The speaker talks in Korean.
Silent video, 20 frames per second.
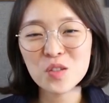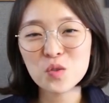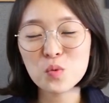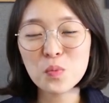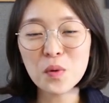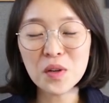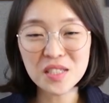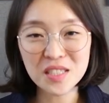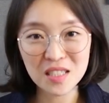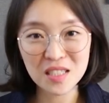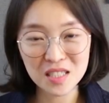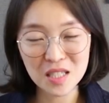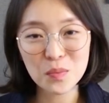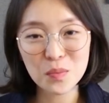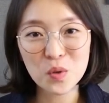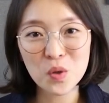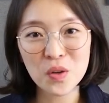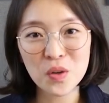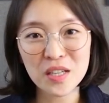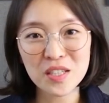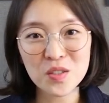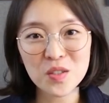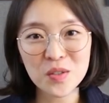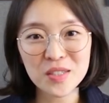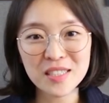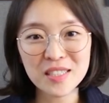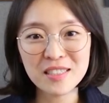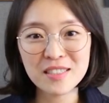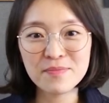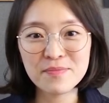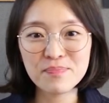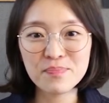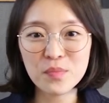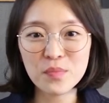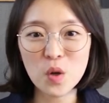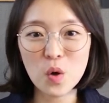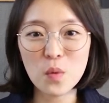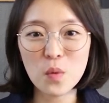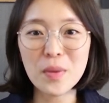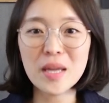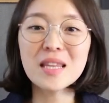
두 번째 챕터에서는 어,